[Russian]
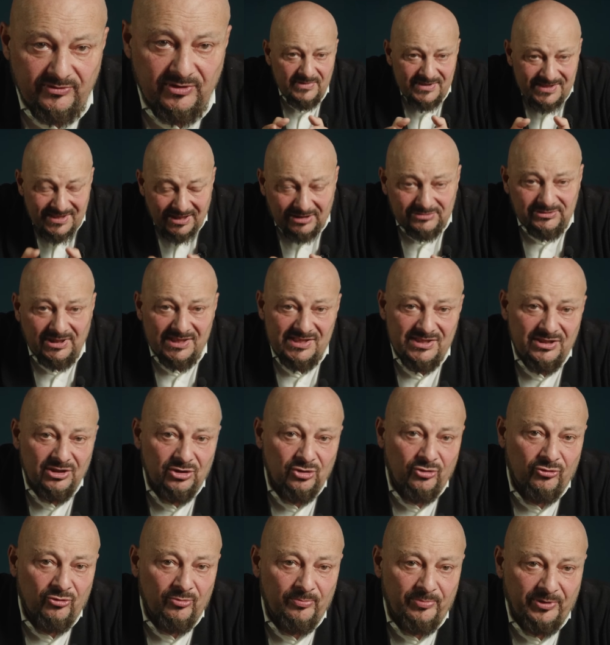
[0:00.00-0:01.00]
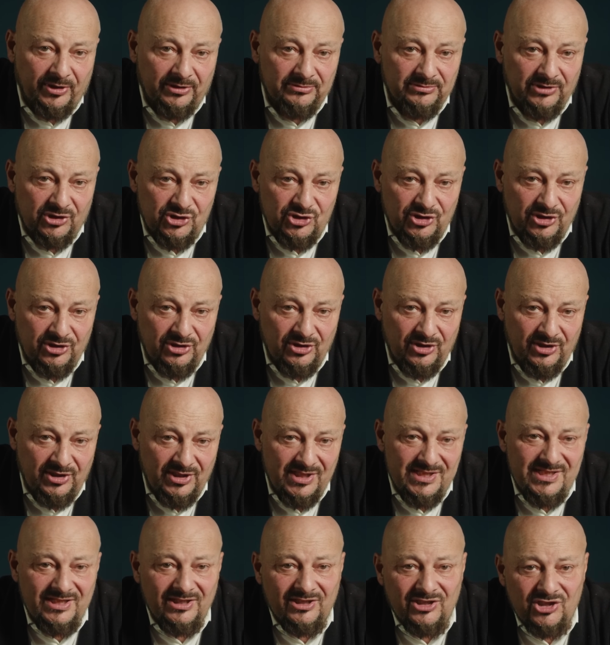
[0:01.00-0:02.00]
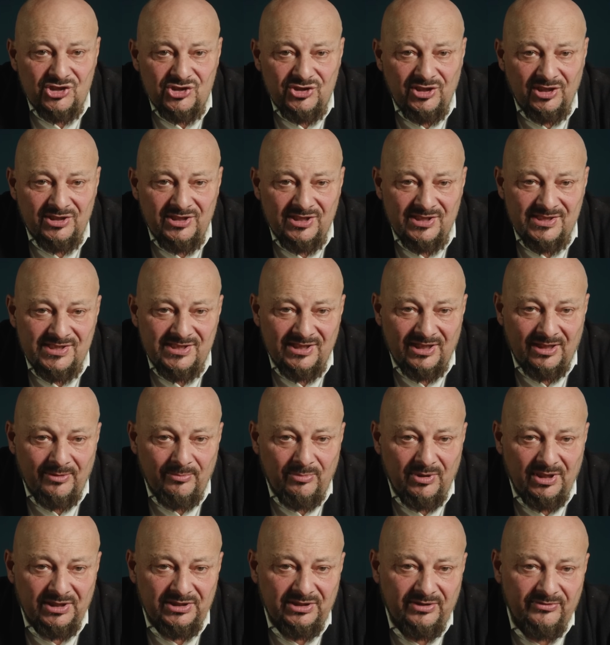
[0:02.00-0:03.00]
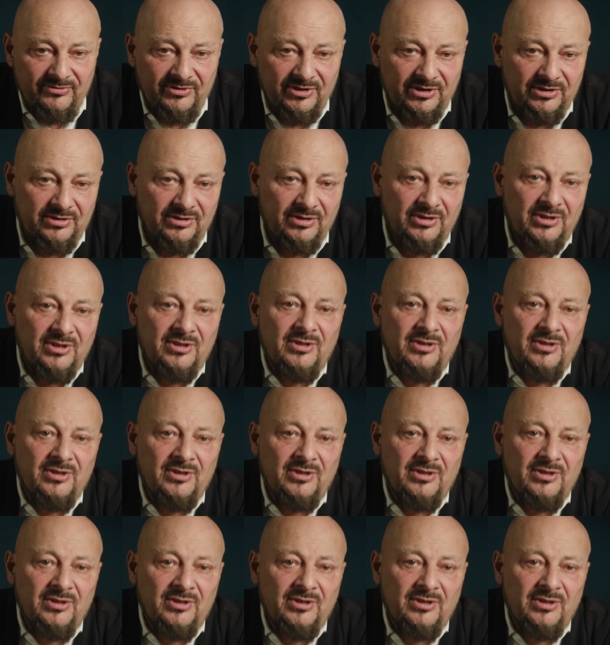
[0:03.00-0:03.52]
Согласно новому предложению, если гражданин зарабатывает